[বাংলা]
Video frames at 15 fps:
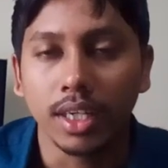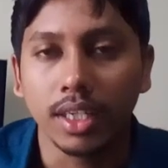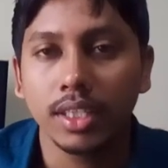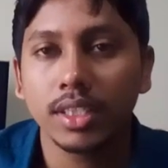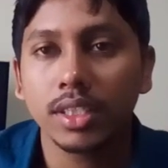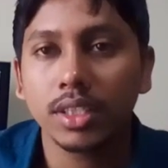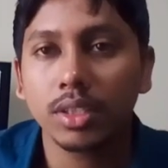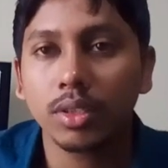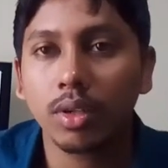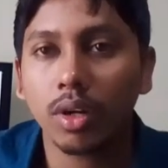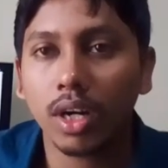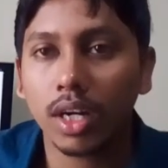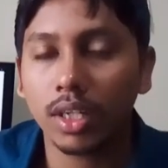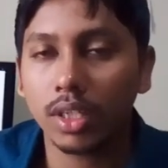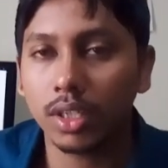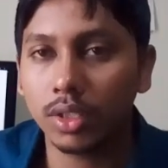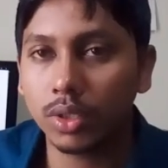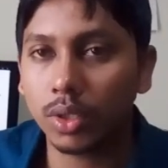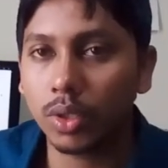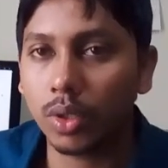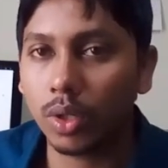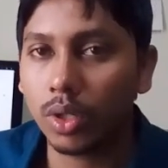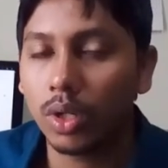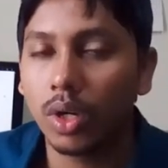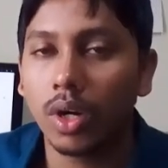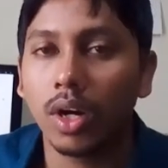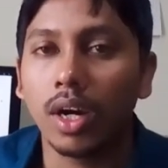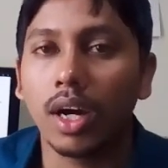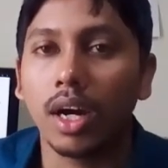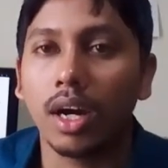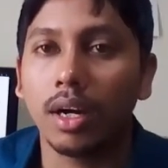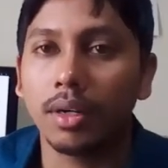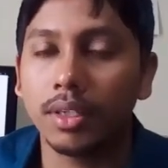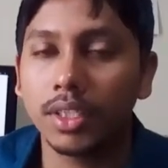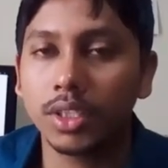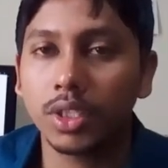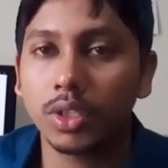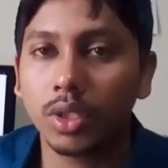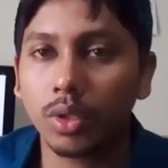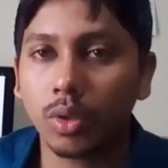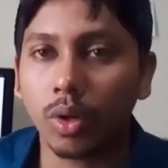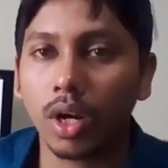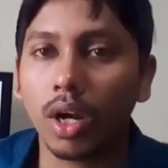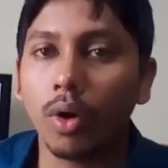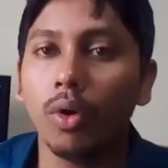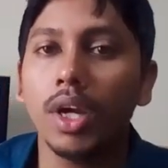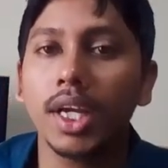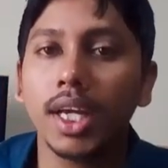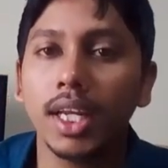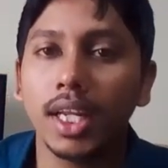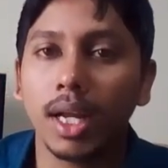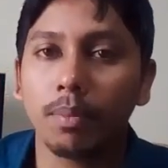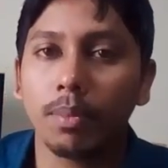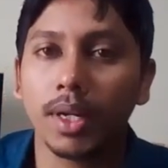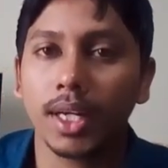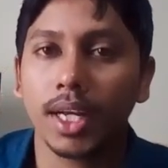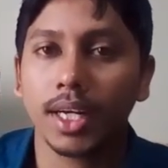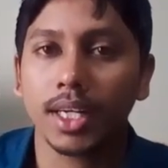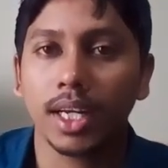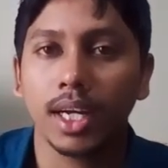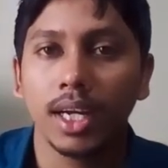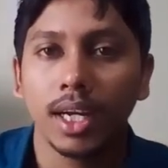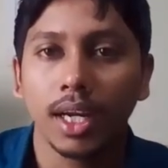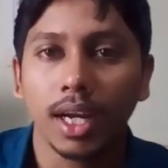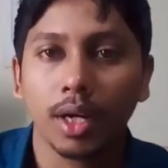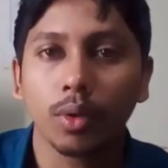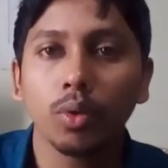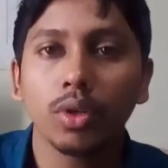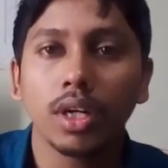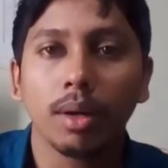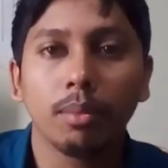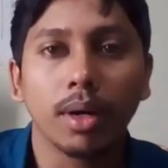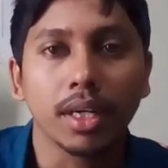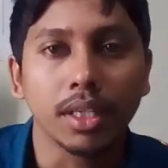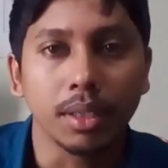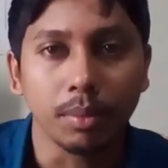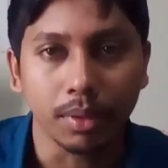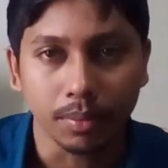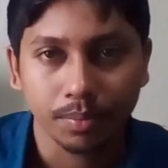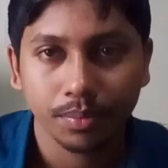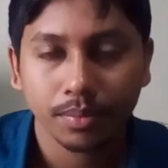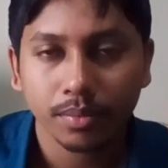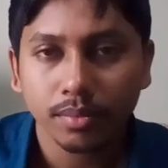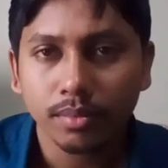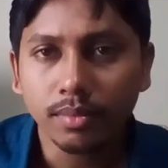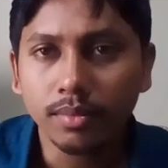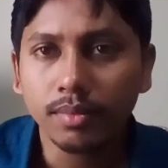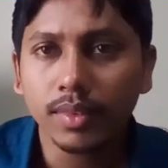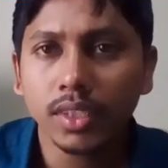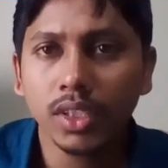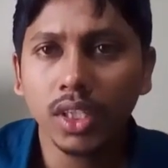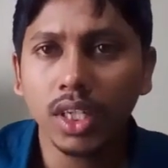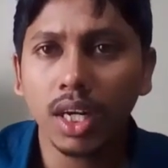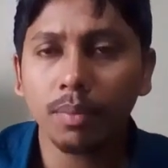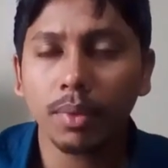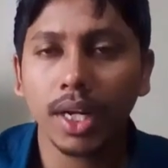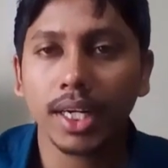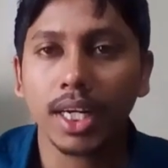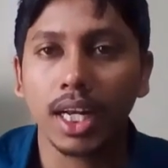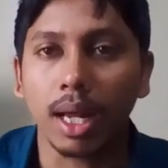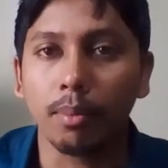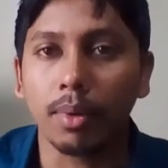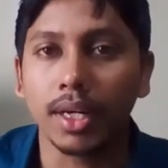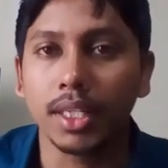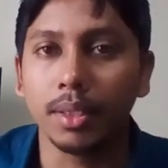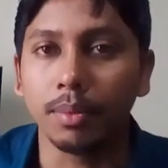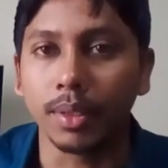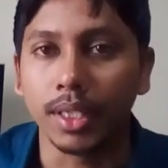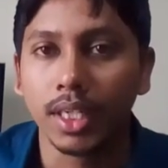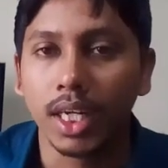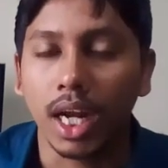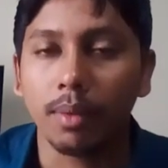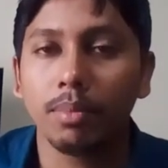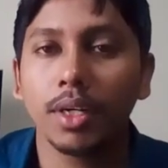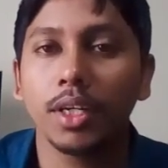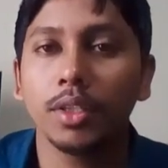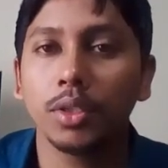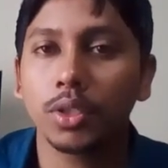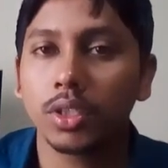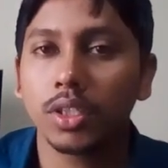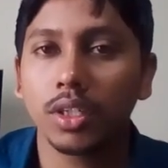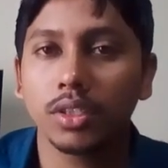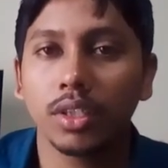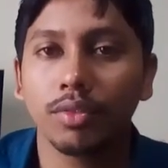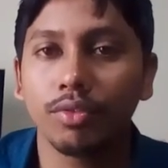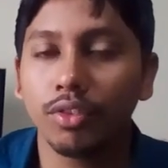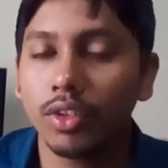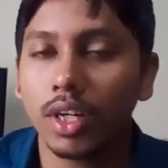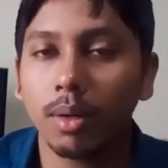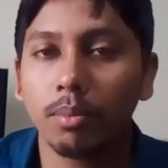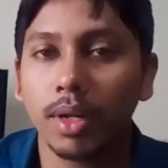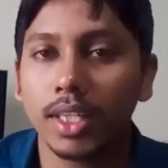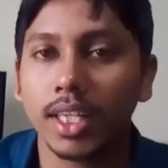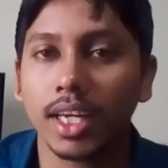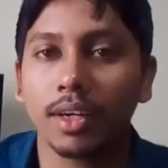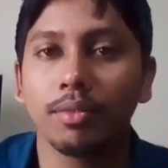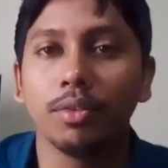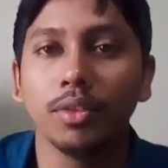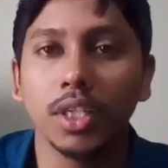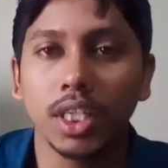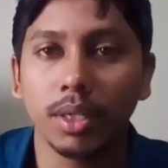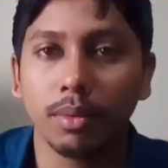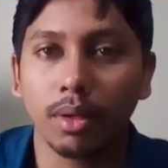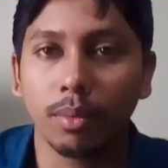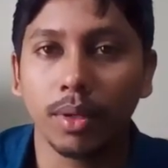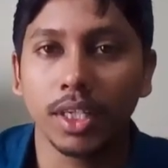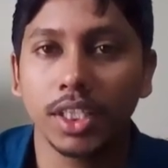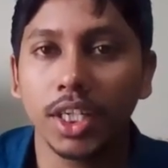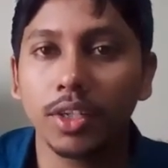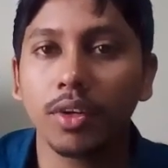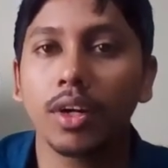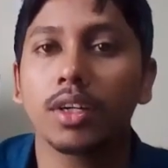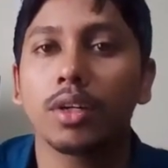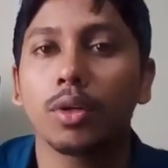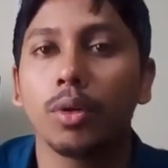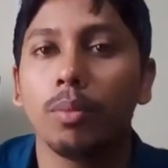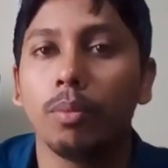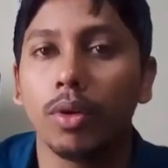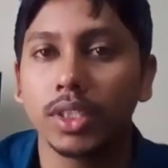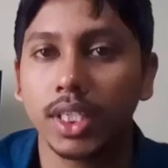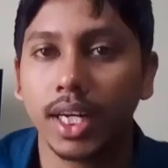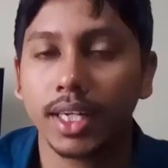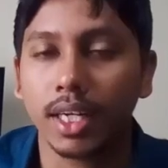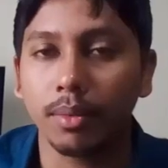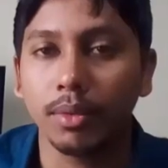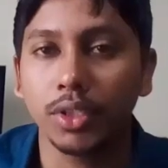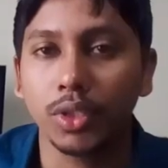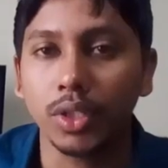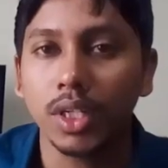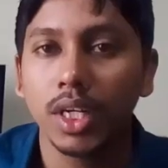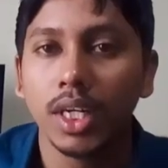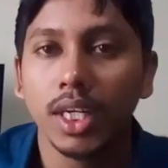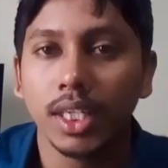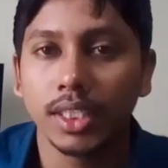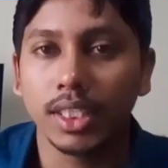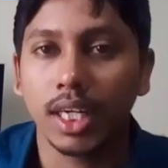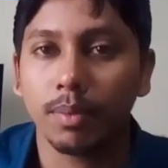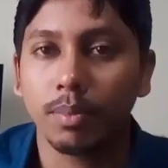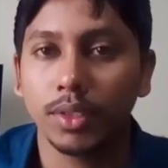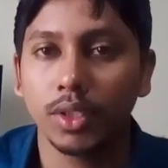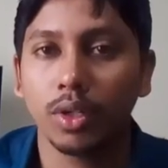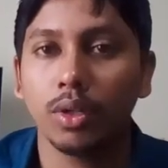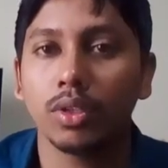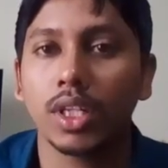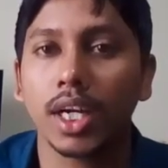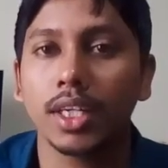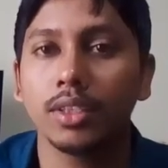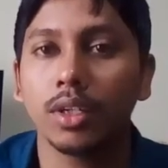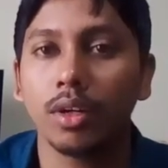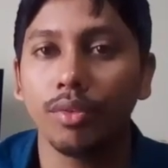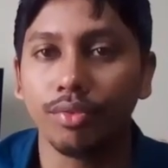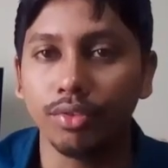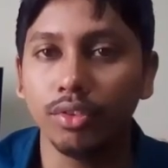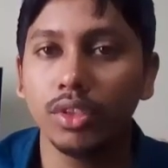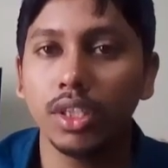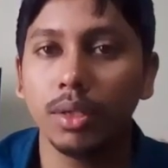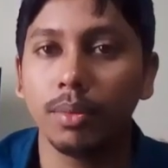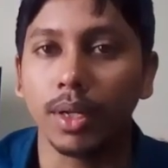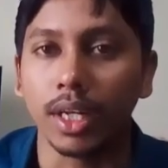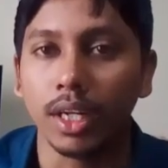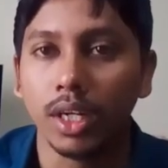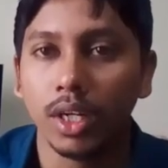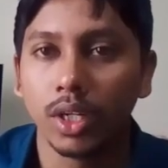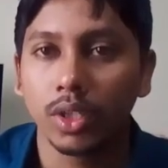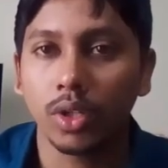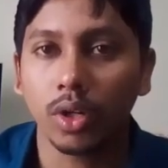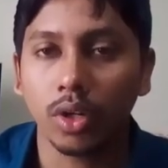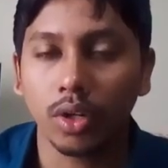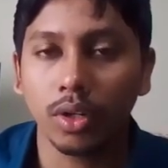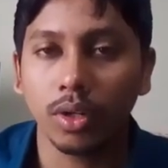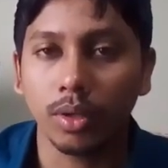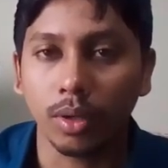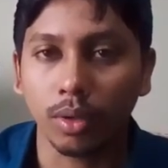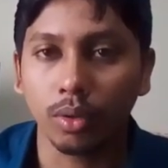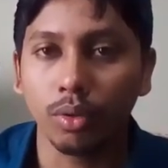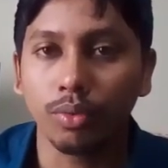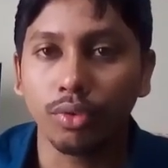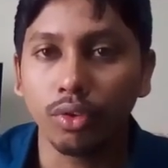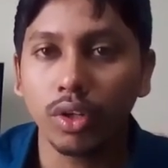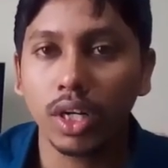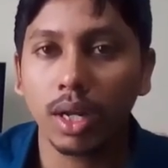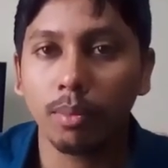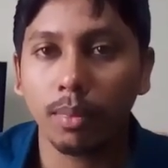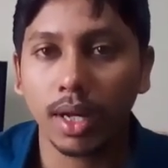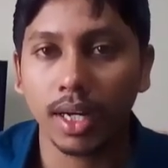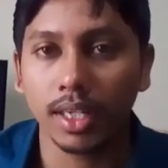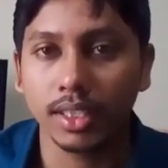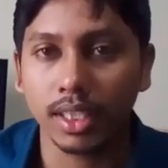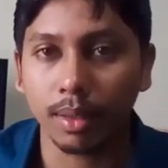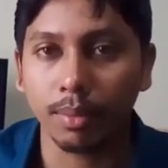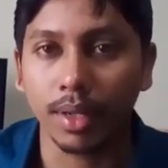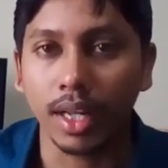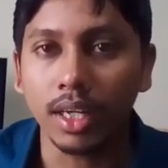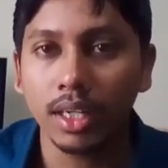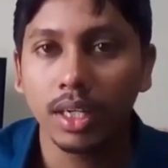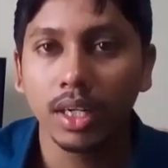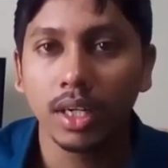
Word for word: রেজিস্ট্রেশন করার জন্য রেজিস্ট্রেশন করা হয়ে গেলে আপনাকে একটা কোড নাম্বার দিবে ধরেন আপনার একটা নাম্বার দিবে আপনি কিন্তু সচরাচর ফোন নাম্বারে তাকে ফোন দিতে পারবেন না সেটাও একটা খুব মজার একটা বিষয় যে আপনি যখন তাকে যখন ফোন দিবেন তখন কোনো ফোন নাম্বার যাবে না